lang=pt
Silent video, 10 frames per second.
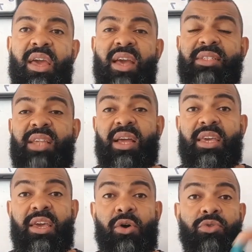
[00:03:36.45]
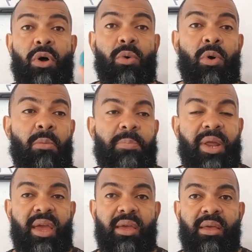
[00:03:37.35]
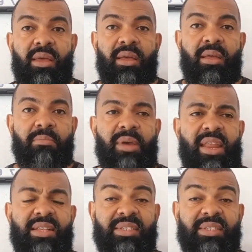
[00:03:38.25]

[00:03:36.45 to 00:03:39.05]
Esse aqui eu não comprei, beleza?